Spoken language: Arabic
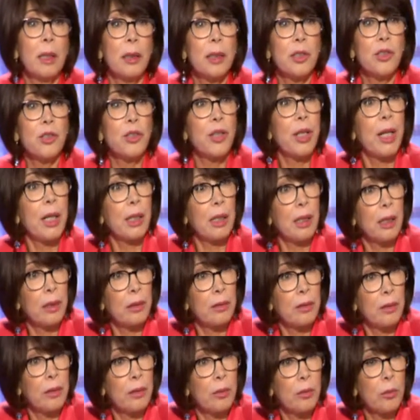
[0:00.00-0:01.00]

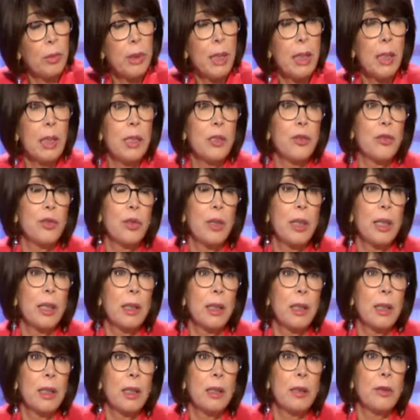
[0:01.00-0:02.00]
اشتراكات من
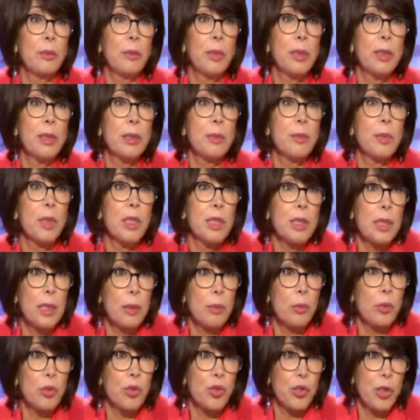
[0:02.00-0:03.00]
هالاشتراكات
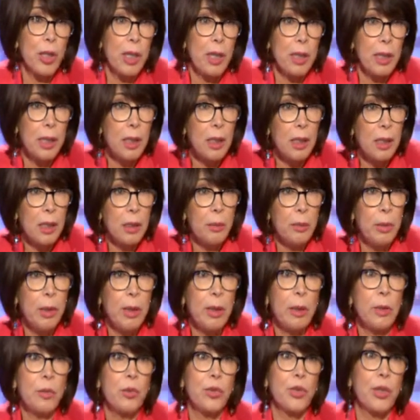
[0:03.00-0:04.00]
بينصابوا الشرايين
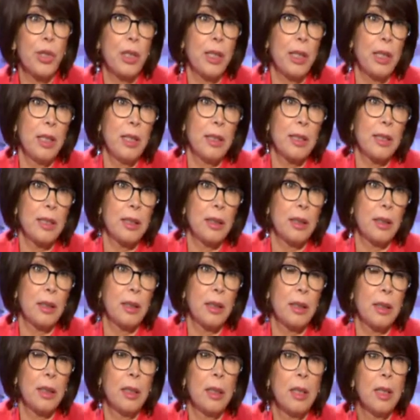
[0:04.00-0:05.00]
الكبيرة والشرايين
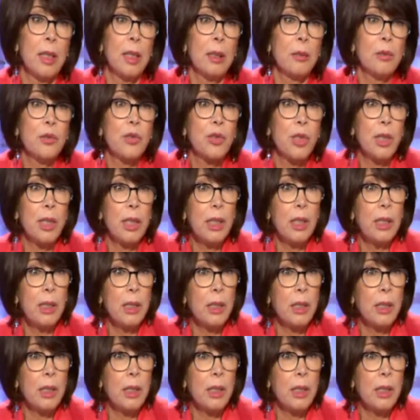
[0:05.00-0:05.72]
الصغيرة الشرايين